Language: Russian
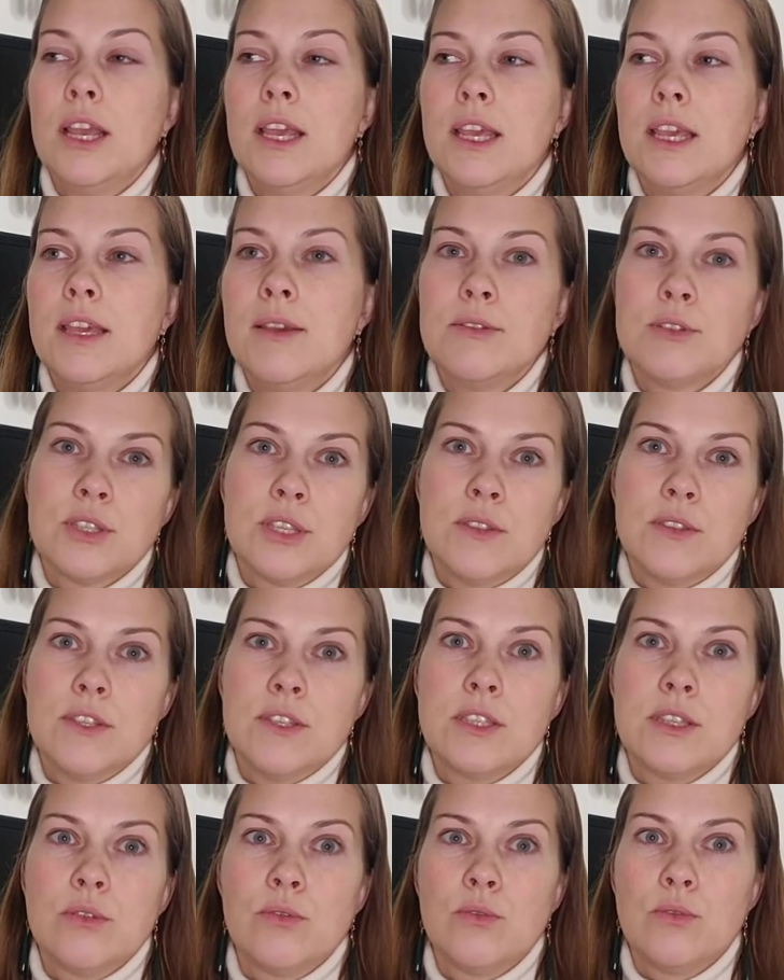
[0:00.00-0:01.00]
И,
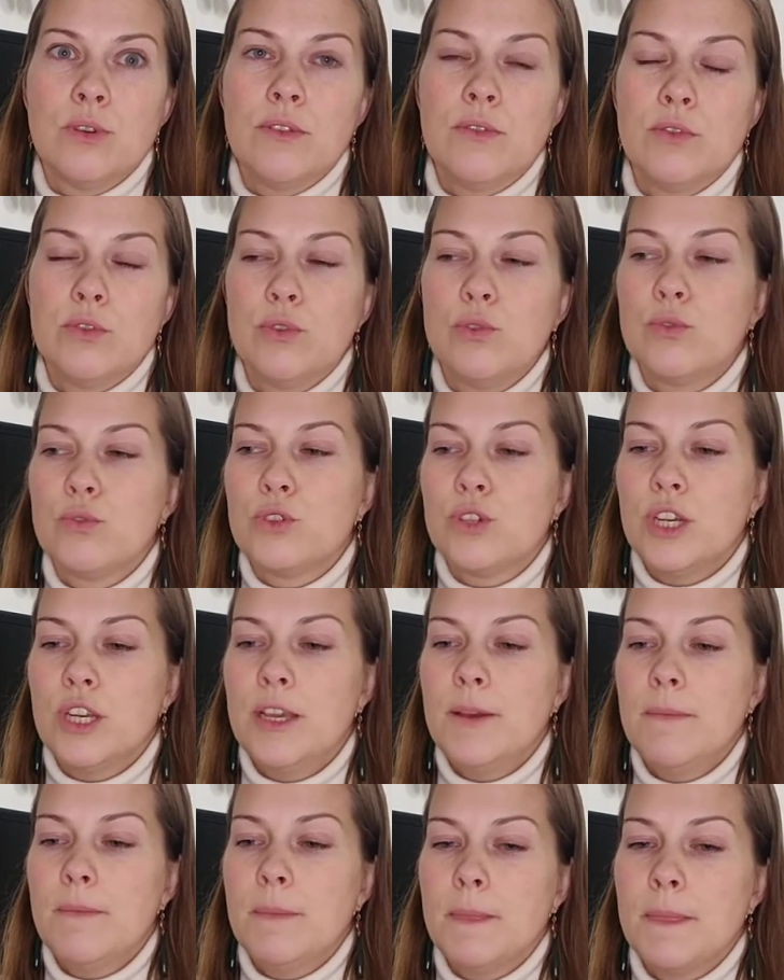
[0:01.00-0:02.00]
соответственно, углеводы
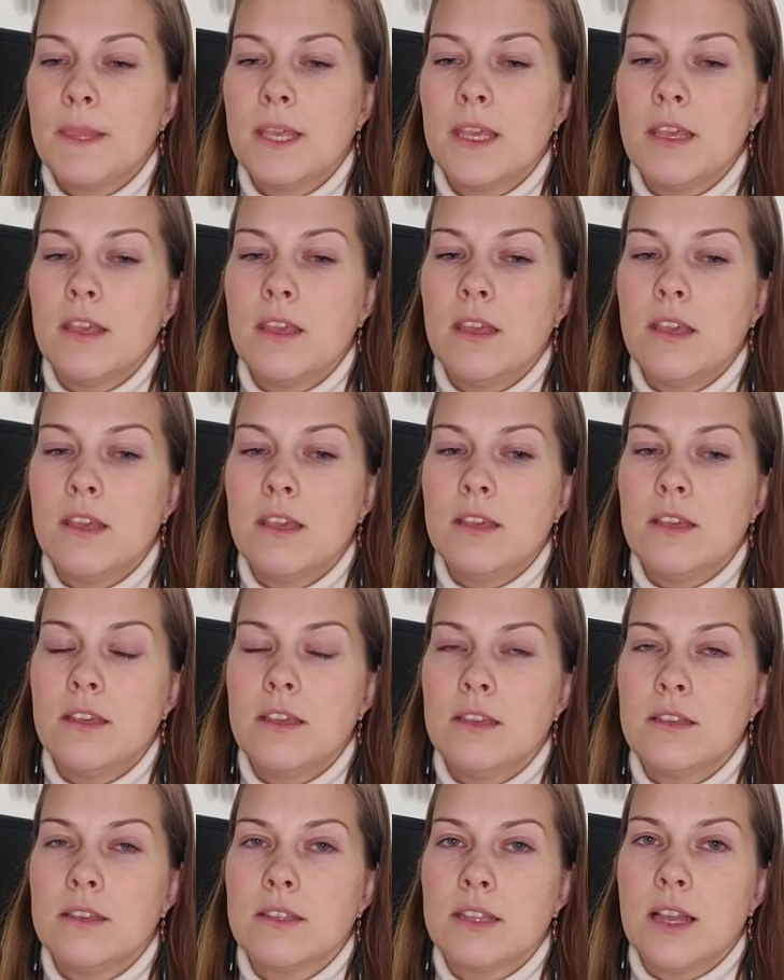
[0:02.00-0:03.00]
ушли, и
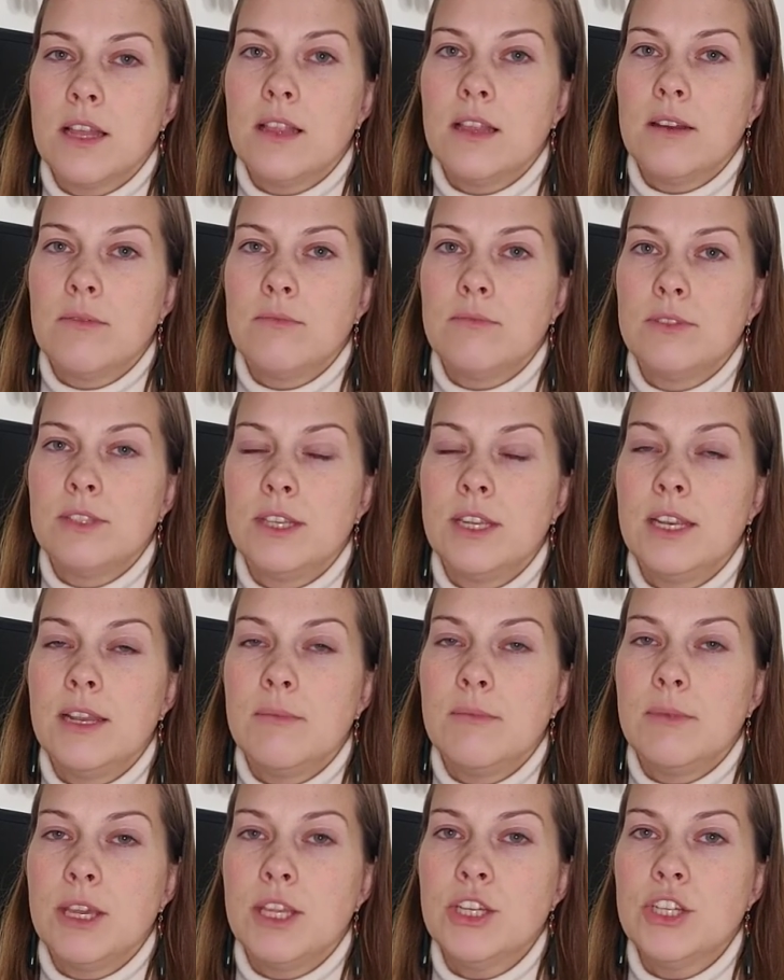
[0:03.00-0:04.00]
их стало сильно
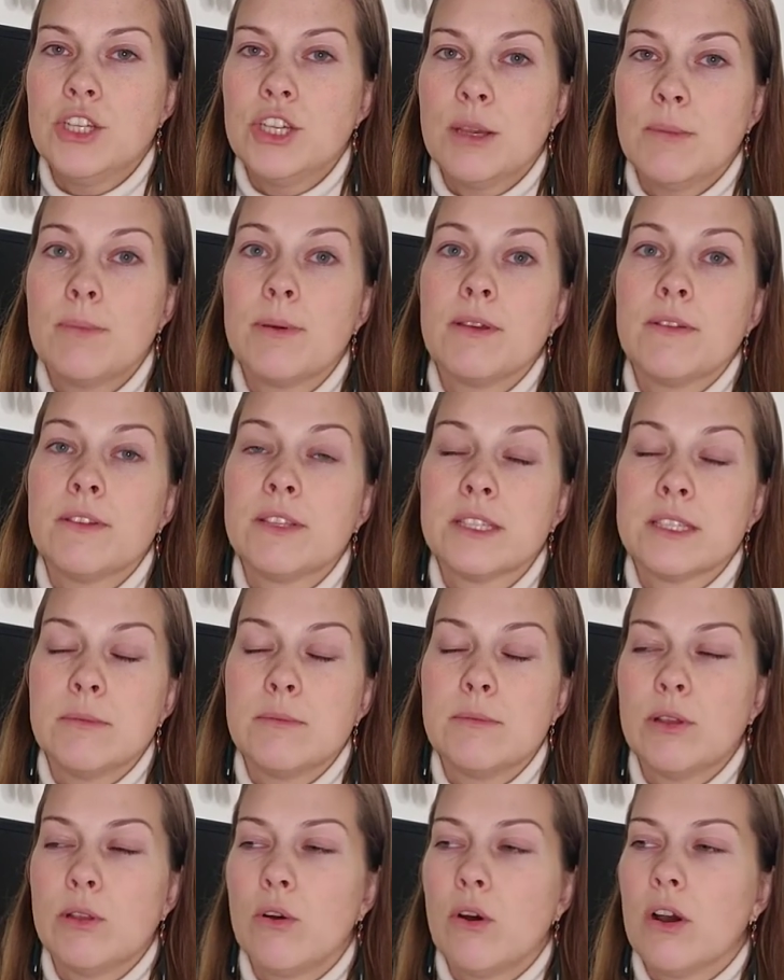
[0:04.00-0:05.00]
меньше, и появился
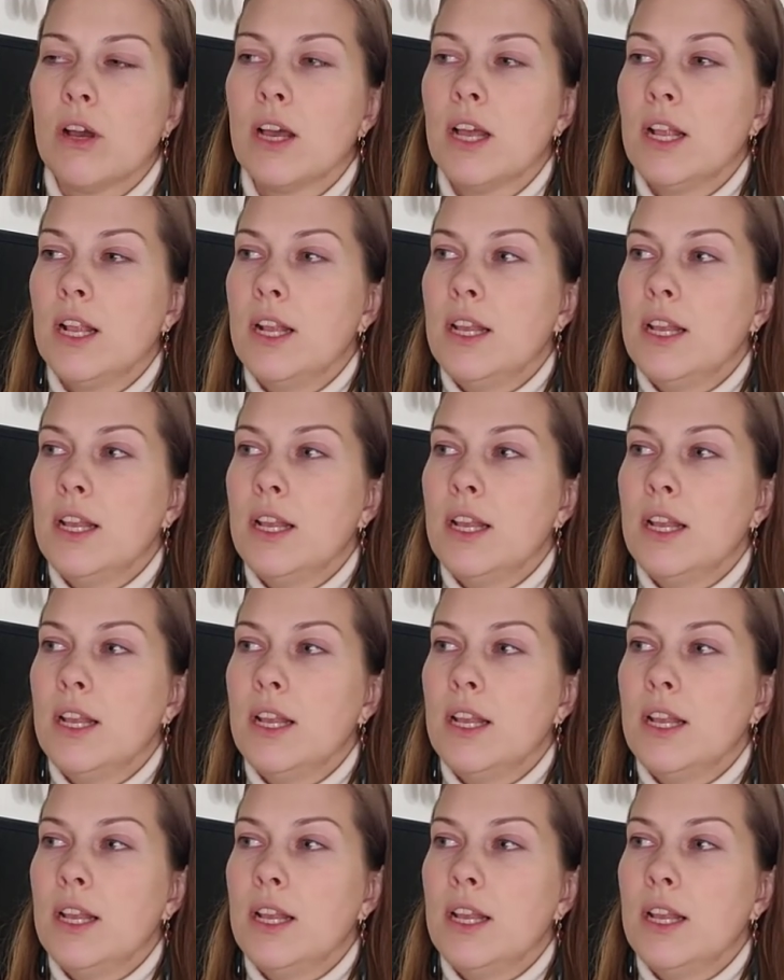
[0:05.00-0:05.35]
белок.